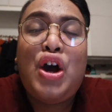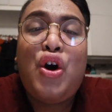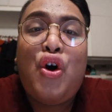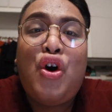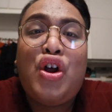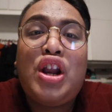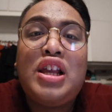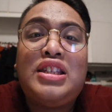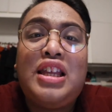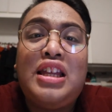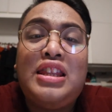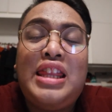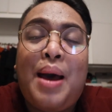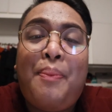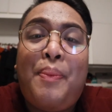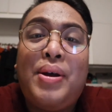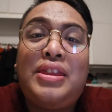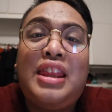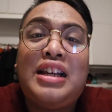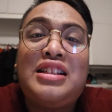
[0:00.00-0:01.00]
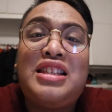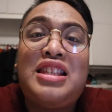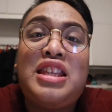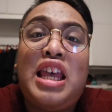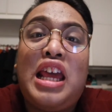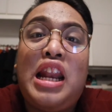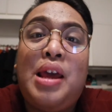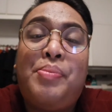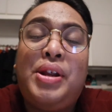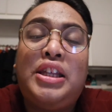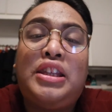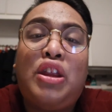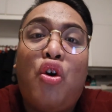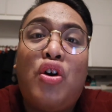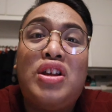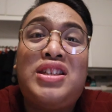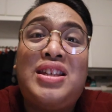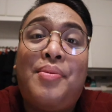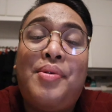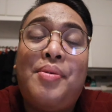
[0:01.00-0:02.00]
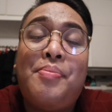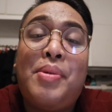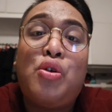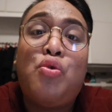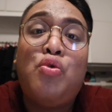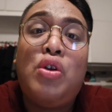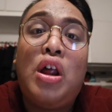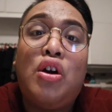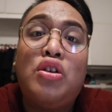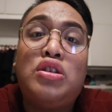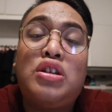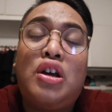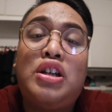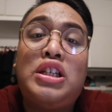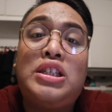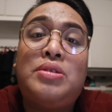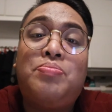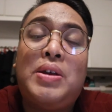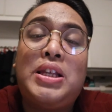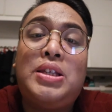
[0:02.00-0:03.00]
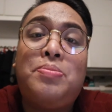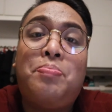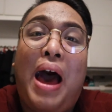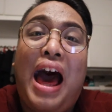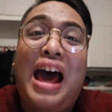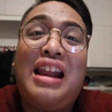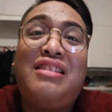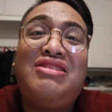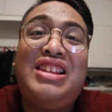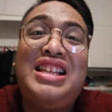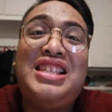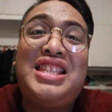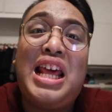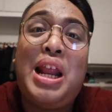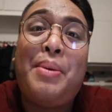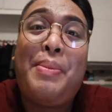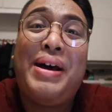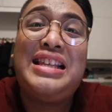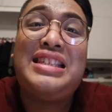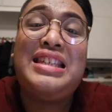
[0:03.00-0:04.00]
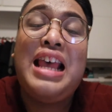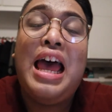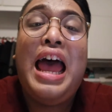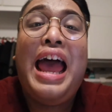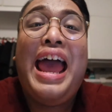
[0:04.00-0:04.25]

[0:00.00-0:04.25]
oras na dapat nag-celebrate ako sa mga magulang ko sa Christmas party sa labas.